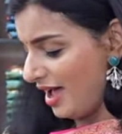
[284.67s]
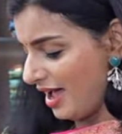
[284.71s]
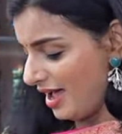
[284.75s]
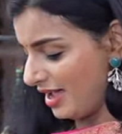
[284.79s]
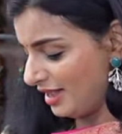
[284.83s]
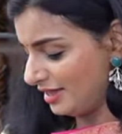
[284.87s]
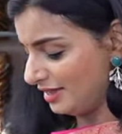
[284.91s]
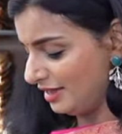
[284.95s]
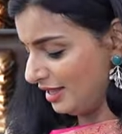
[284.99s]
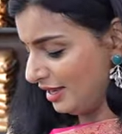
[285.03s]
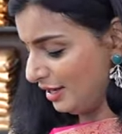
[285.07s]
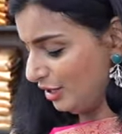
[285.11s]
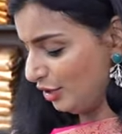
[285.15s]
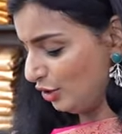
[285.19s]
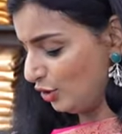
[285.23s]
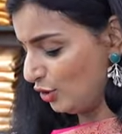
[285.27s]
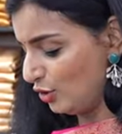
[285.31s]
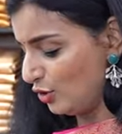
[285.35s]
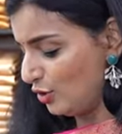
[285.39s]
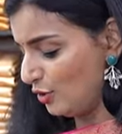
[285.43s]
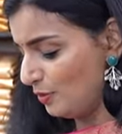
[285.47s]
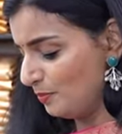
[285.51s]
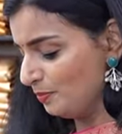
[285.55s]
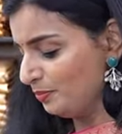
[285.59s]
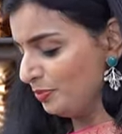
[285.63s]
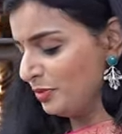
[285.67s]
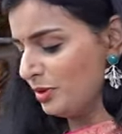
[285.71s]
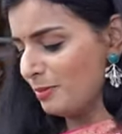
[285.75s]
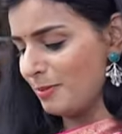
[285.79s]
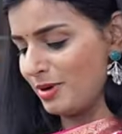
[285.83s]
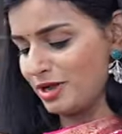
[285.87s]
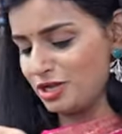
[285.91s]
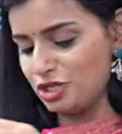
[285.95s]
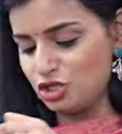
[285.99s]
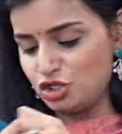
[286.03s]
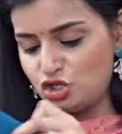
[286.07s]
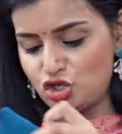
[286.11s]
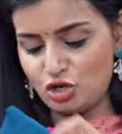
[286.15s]
అండ్ దీంట్లో
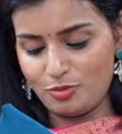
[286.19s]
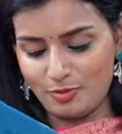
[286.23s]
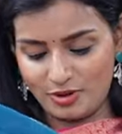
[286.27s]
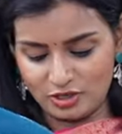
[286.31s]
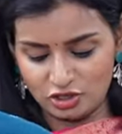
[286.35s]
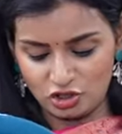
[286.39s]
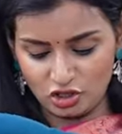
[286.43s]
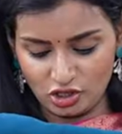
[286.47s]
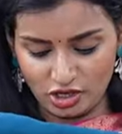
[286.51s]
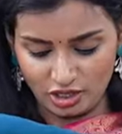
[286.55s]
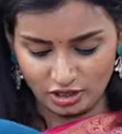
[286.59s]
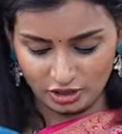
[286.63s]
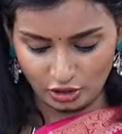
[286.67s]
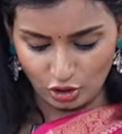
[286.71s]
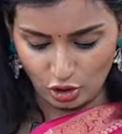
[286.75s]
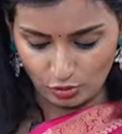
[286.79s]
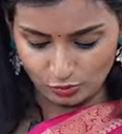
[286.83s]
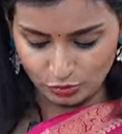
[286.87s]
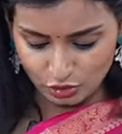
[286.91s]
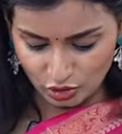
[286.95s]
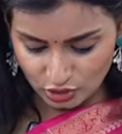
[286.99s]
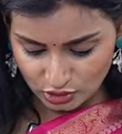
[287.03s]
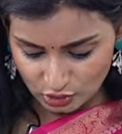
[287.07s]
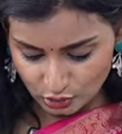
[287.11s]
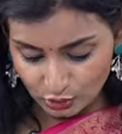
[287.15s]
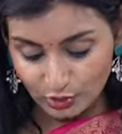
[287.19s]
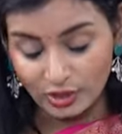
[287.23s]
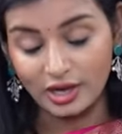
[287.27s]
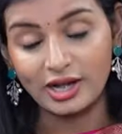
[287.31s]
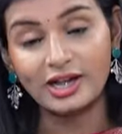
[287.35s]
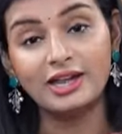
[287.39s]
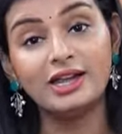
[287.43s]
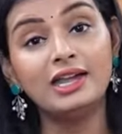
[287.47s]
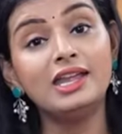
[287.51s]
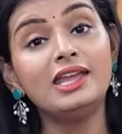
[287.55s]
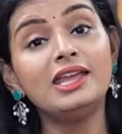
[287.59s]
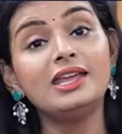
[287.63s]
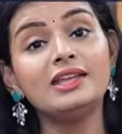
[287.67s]
మంచి మంచి కలర్ ఆప్షన్స్
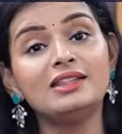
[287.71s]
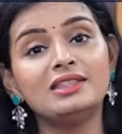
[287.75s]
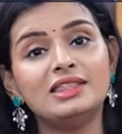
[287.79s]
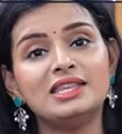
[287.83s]
ఉన్నాయండి